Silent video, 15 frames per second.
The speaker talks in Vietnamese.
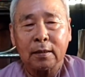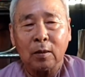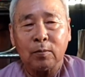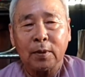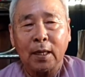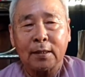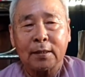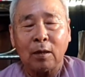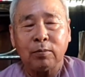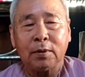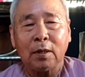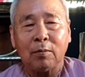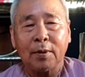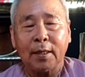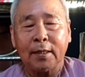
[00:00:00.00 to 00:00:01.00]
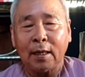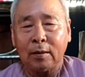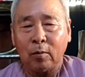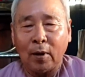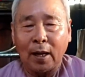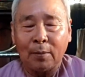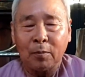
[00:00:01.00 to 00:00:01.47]
chúng ta sống trong cái
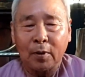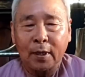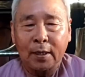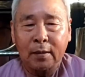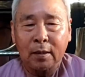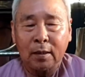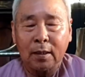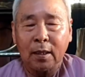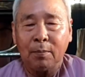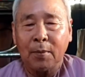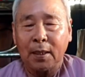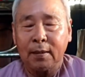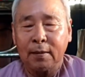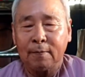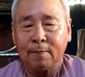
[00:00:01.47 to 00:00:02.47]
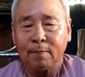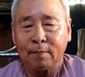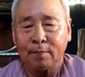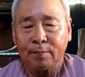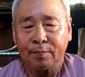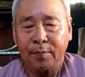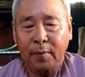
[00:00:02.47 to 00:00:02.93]
nhân quả một cách nó nghiêm minh
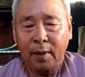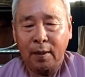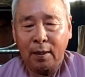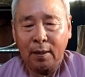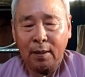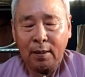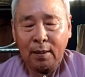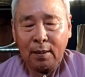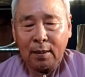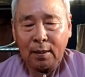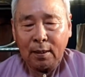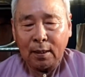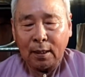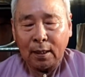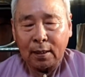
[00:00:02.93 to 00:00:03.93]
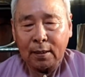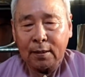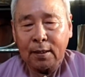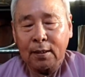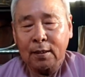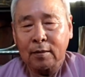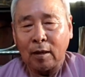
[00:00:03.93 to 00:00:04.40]
à, kính
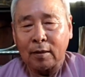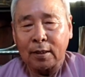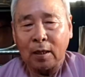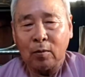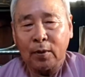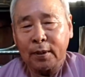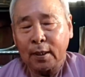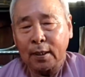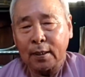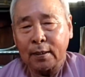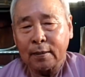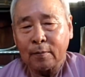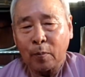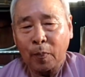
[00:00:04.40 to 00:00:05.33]
thưa toàn thể quý vị